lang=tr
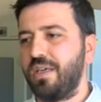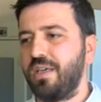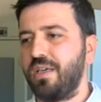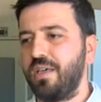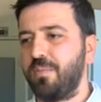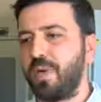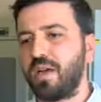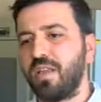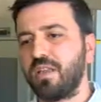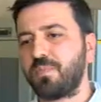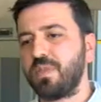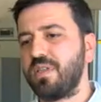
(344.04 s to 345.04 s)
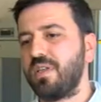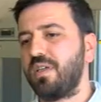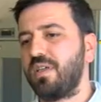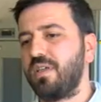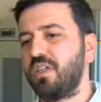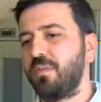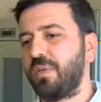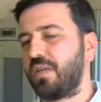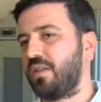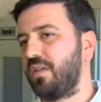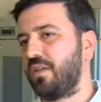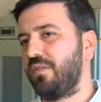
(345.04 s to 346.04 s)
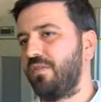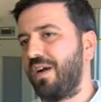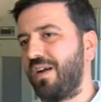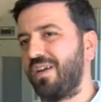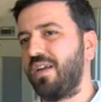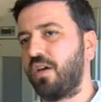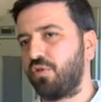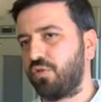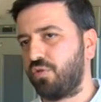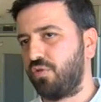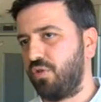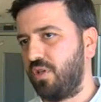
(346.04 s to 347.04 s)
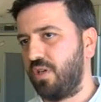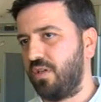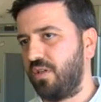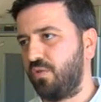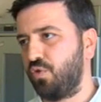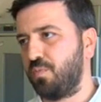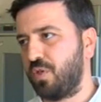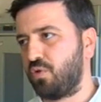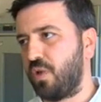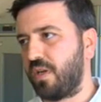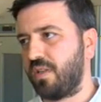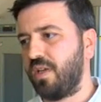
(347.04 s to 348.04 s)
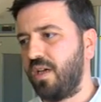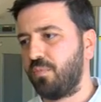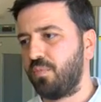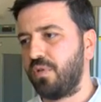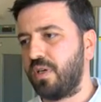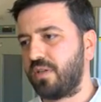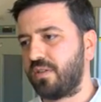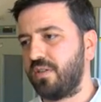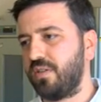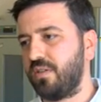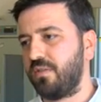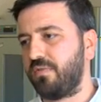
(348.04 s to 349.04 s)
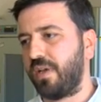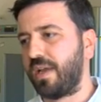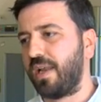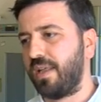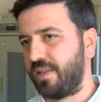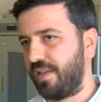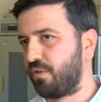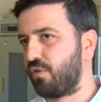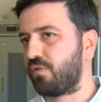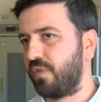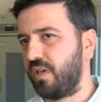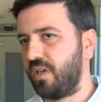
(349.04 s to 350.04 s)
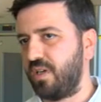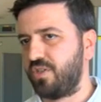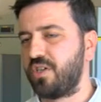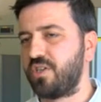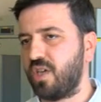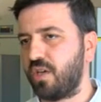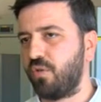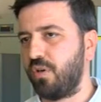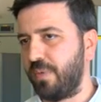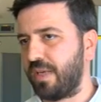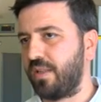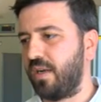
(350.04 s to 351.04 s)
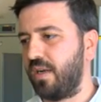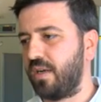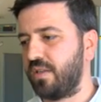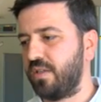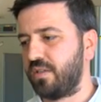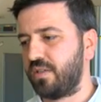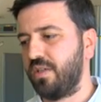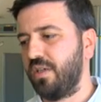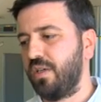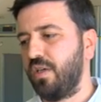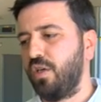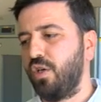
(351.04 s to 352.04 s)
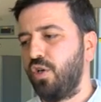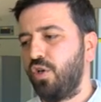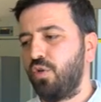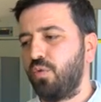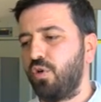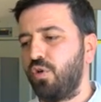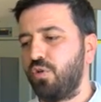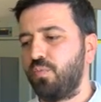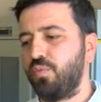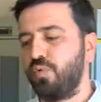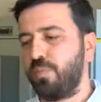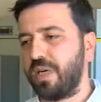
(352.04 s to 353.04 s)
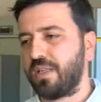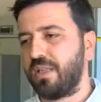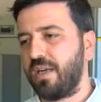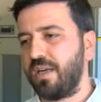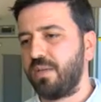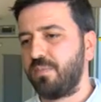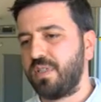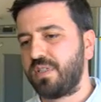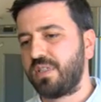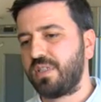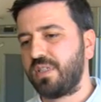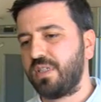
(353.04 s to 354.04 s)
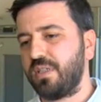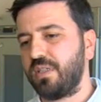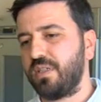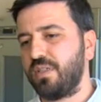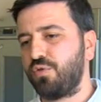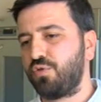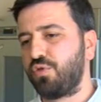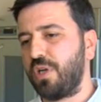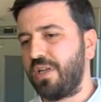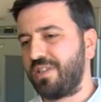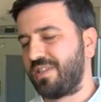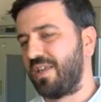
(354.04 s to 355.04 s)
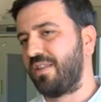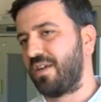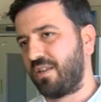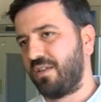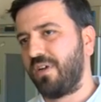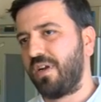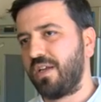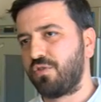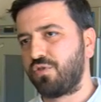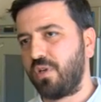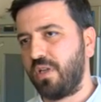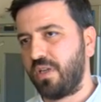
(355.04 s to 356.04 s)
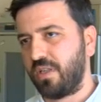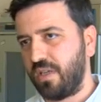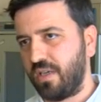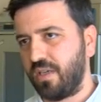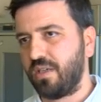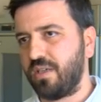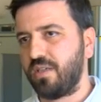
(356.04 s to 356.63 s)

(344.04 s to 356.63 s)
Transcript: E, bakanlık bizden iki bakterinin varlığını arıyor e, e, yüzme sularında. Bunlar e, fekal enterokok ve escherichia koli bakterileridir. O, bu bakterilere biz süreli, standartta verilen sürelerde